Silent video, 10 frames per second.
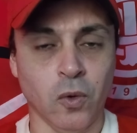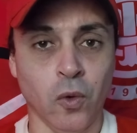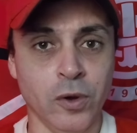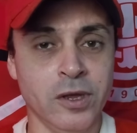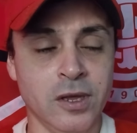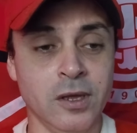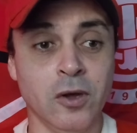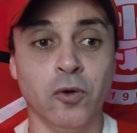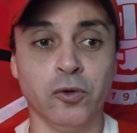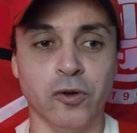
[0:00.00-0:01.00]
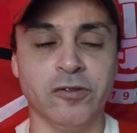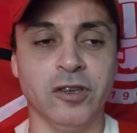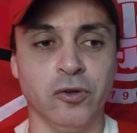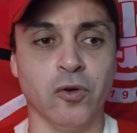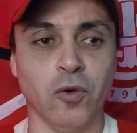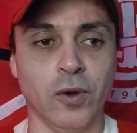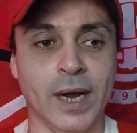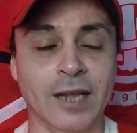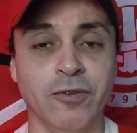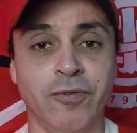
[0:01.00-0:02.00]
Hoje o torcedor
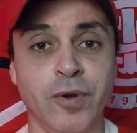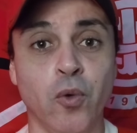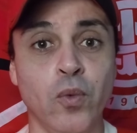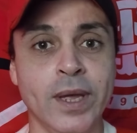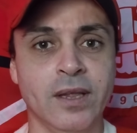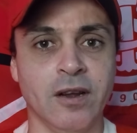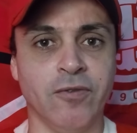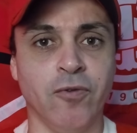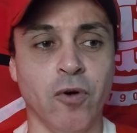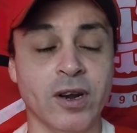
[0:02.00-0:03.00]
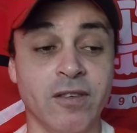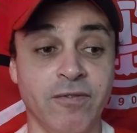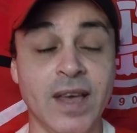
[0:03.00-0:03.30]
colorado vê um Inter forte,